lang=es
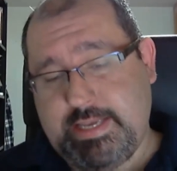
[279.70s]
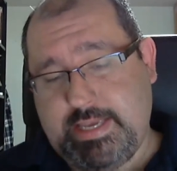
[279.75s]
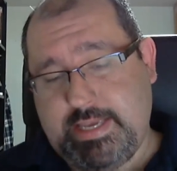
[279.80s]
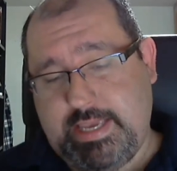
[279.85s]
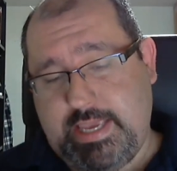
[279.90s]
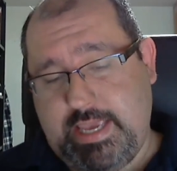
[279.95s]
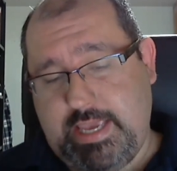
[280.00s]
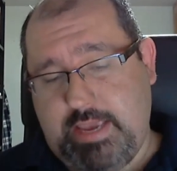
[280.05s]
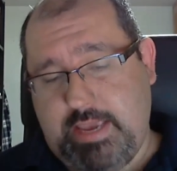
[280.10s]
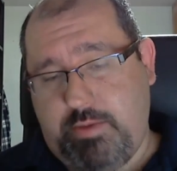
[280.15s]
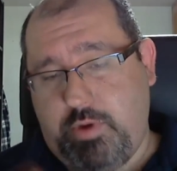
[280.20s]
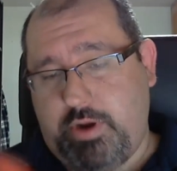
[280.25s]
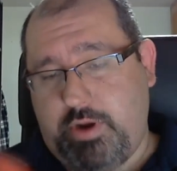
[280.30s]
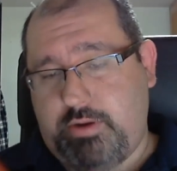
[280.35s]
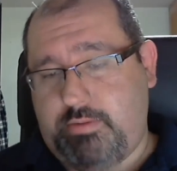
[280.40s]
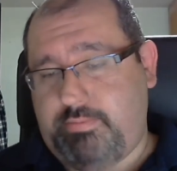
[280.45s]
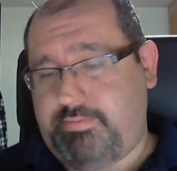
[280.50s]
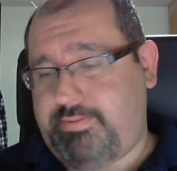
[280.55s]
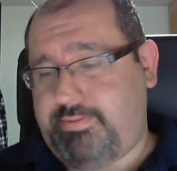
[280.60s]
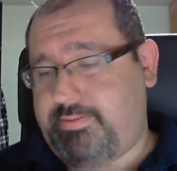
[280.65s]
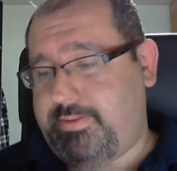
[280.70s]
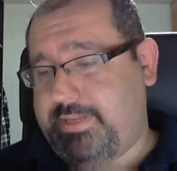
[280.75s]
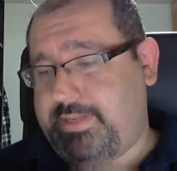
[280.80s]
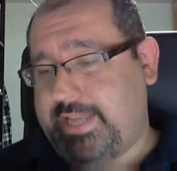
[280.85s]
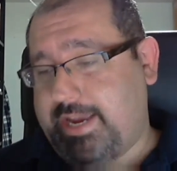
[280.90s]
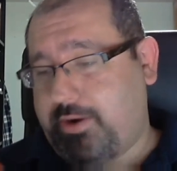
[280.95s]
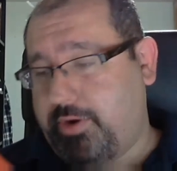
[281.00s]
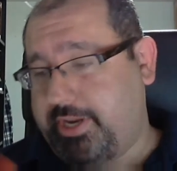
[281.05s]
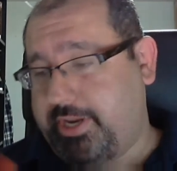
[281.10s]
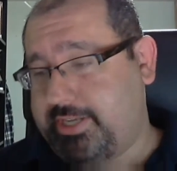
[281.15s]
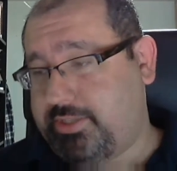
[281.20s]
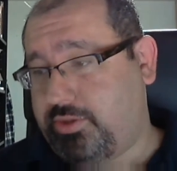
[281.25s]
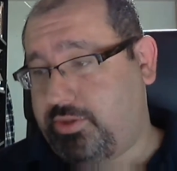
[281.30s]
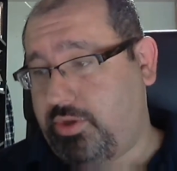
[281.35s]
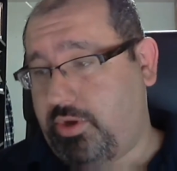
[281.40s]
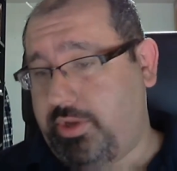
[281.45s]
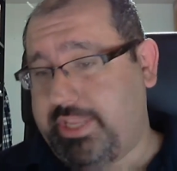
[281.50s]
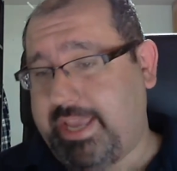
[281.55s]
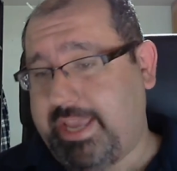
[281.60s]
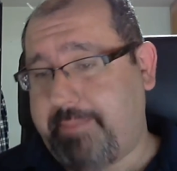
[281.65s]
Y bueno, ya con
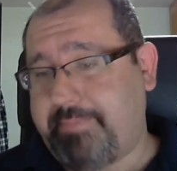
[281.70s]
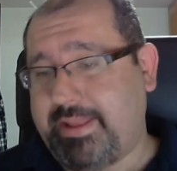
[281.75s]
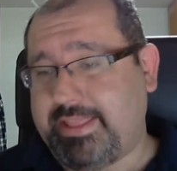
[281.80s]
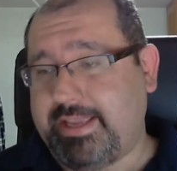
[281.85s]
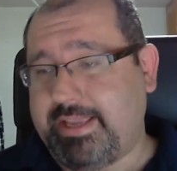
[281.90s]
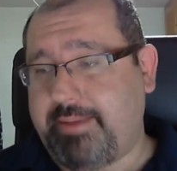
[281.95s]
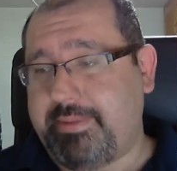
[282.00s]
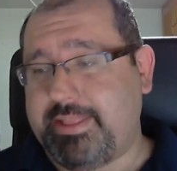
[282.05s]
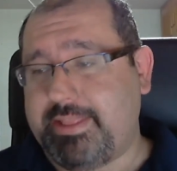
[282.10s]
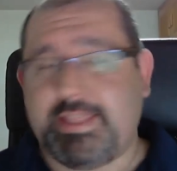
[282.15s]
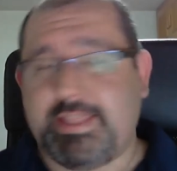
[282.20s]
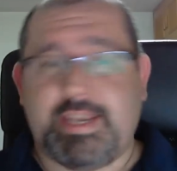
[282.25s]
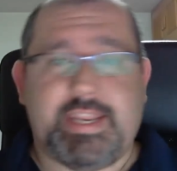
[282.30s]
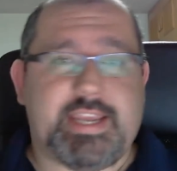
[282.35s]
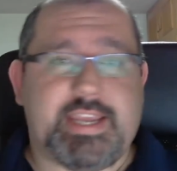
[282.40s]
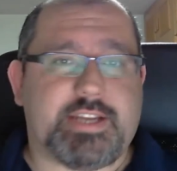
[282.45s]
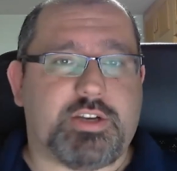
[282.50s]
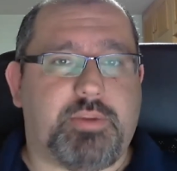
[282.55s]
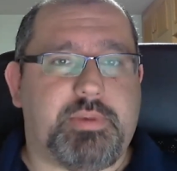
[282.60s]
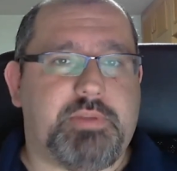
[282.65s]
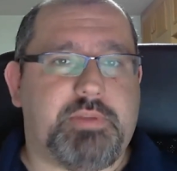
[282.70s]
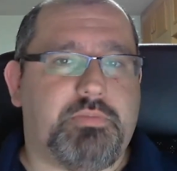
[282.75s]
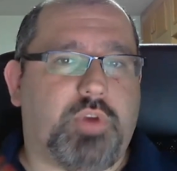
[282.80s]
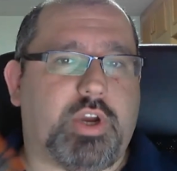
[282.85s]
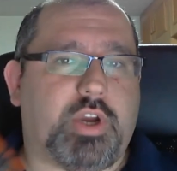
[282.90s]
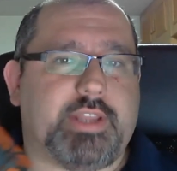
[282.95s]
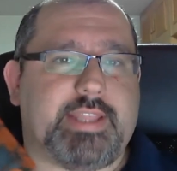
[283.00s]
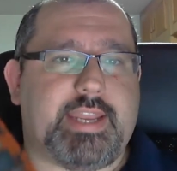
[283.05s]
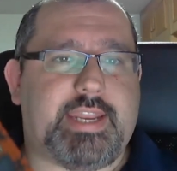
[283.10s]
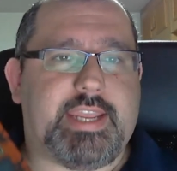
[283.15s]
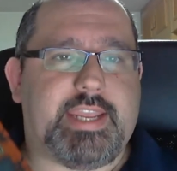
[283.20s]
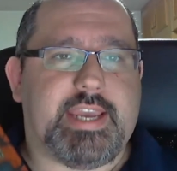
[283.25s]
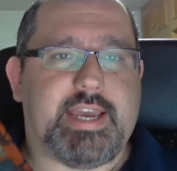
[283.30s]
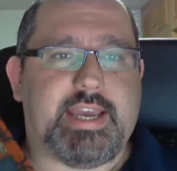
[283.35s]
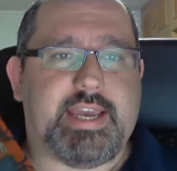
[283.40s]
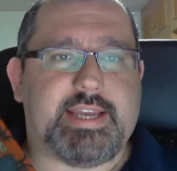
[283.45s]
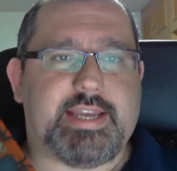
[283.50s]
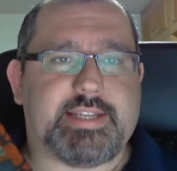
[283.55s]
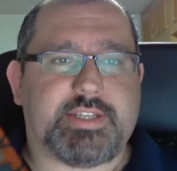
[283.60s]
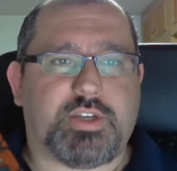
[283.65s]
esto ya prácticamente tenías lo mismo que
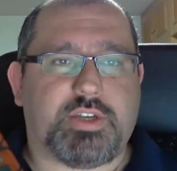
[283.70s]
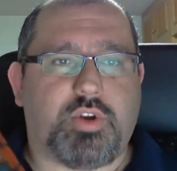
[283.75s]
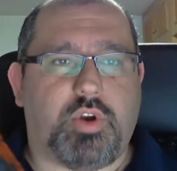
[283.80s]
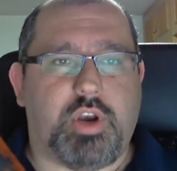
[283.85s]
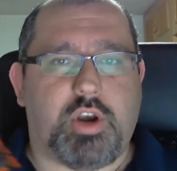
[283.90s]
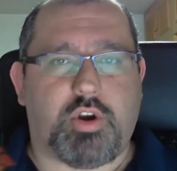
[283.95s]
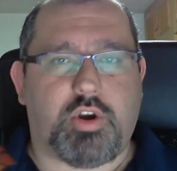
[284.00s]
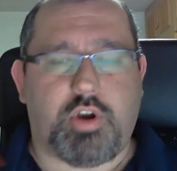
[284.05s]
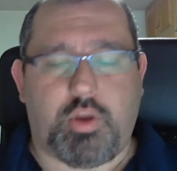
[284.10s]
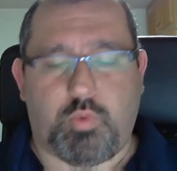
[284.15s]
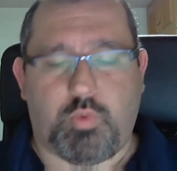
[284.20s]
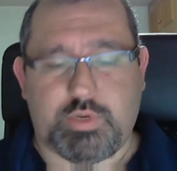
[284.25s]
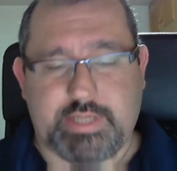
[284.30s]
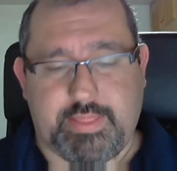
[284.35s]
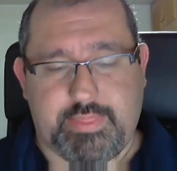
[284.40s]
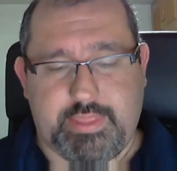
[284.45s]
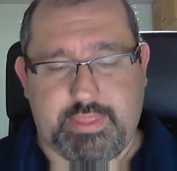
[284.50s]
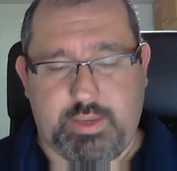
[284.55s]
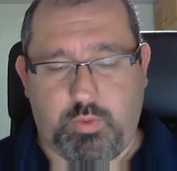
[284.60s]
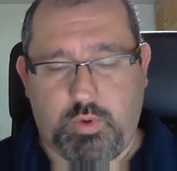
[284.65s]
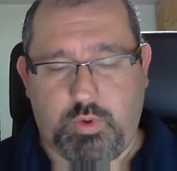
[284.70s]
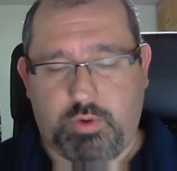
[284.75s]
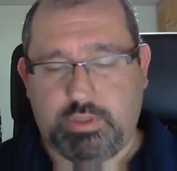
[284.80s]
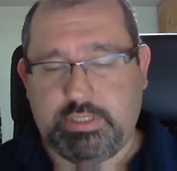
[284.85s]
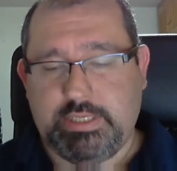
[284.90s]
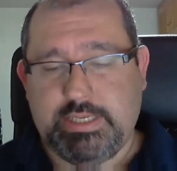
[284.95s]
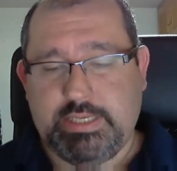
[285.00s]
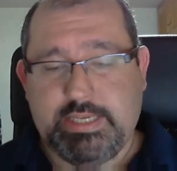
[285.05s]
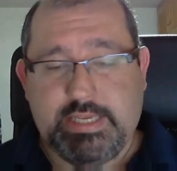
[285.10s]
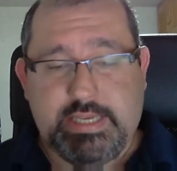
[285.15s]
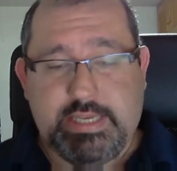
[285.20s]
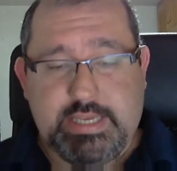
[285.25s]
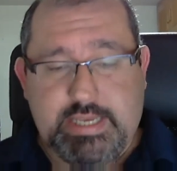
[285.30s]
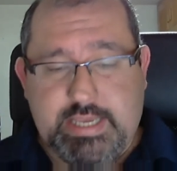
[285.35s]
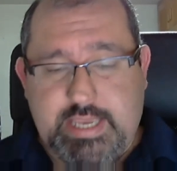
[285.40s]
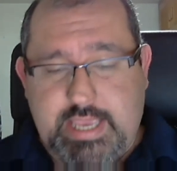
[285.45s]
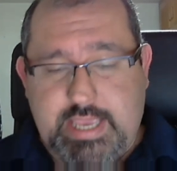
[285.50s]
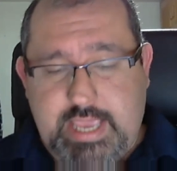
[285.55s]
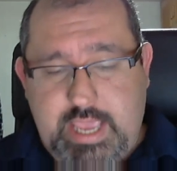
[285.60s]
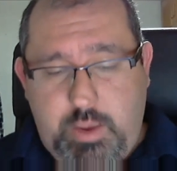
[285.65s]
tenías con el RuneQuest antiguo.
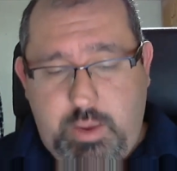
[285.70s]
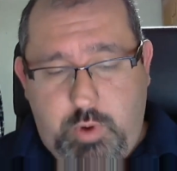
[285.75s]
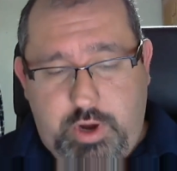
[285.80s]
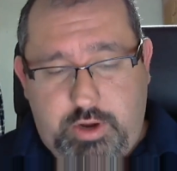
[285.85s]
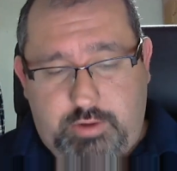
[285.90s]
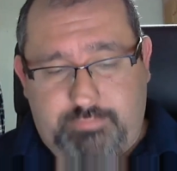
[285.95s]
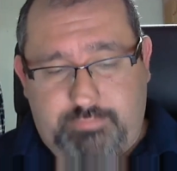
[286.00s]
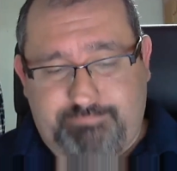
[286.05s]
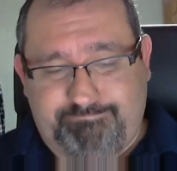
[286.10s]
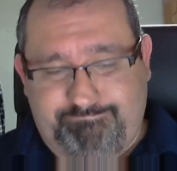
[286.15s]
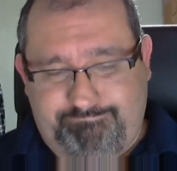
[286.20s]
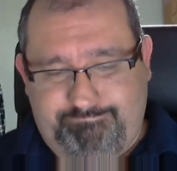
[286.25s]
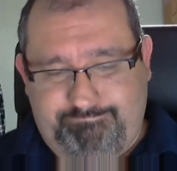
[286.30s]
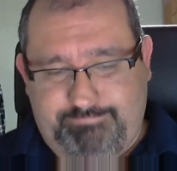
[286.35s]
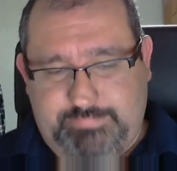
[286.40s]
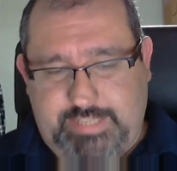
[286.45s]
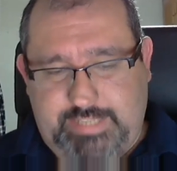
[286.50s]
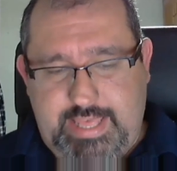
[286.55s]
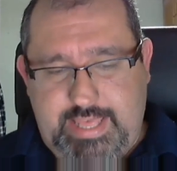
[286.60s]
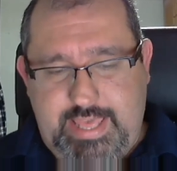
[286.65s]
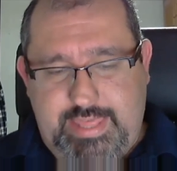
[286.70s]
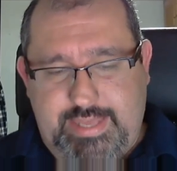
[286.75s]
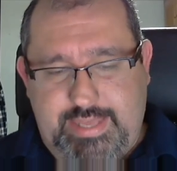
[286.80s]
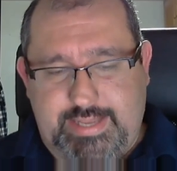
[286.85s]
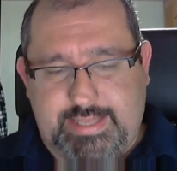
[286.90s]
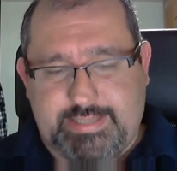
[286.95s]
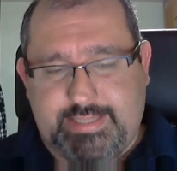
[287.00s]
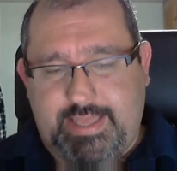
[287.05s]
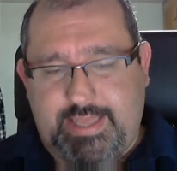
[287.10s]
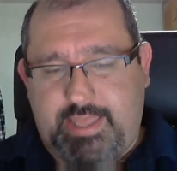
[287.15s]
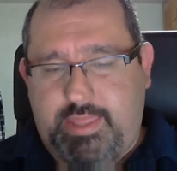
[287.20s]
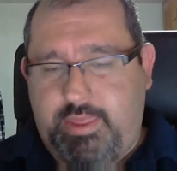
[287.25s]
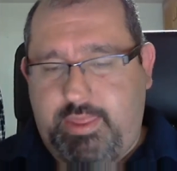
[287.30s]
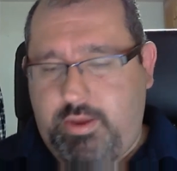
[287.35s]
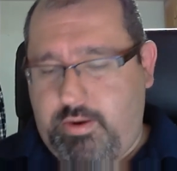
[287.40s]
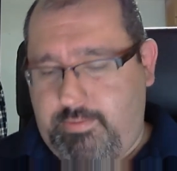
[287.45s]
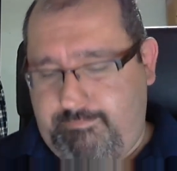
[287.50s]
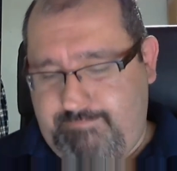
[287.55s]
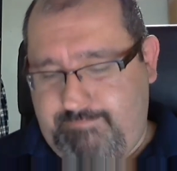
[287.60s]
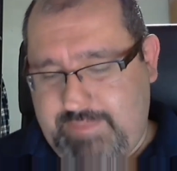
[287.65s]
Y bueno, mm, ¿qué decir de esta
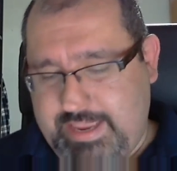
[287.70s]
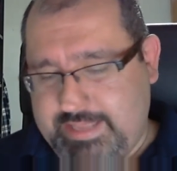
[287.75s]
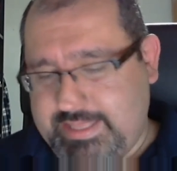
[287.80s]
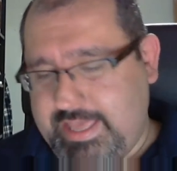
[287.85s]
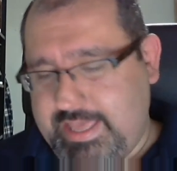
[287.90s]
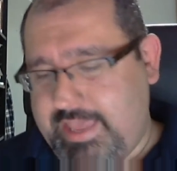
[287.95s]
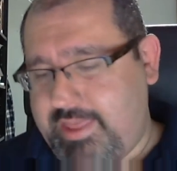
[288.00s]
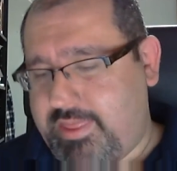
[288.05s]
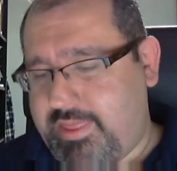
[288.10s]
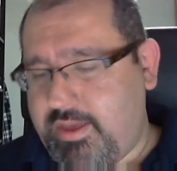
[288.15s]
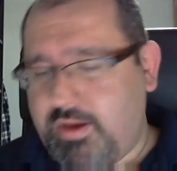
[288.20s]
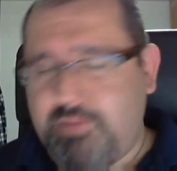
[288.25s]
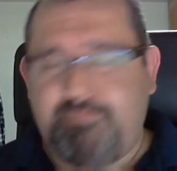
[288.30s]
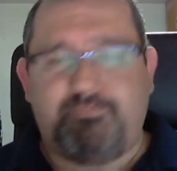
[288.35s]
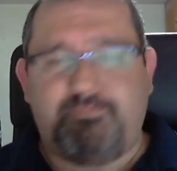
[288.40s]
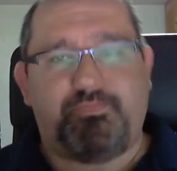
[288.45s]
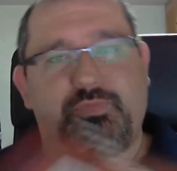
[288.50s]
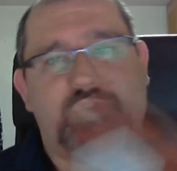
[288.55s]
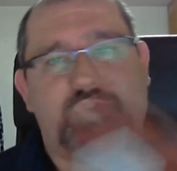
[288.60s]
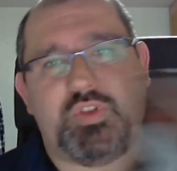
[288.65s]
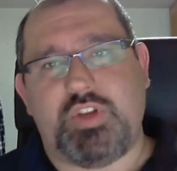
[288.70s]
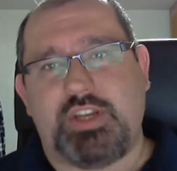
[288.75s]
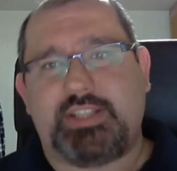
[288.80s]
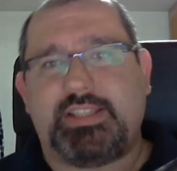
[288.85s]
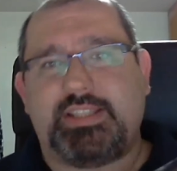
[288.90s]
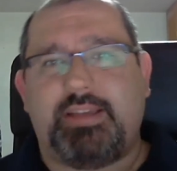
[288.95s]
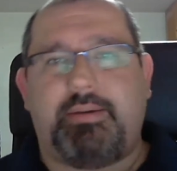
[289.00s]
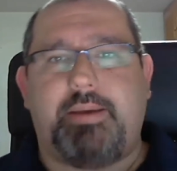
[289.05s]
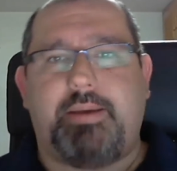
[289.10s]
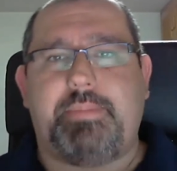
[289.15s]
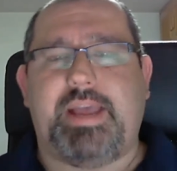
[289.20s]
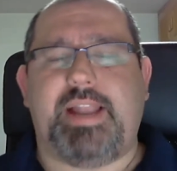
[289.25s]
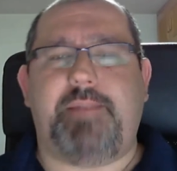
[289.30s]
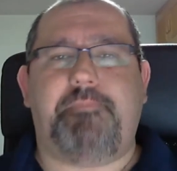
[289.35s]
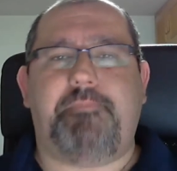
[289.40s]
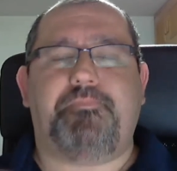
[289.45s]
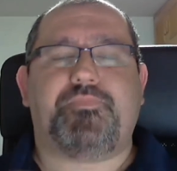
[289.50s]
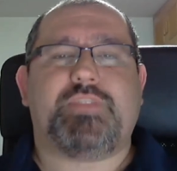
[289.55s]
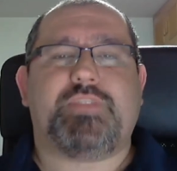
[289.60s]
edición? Esta edición no estaba mal,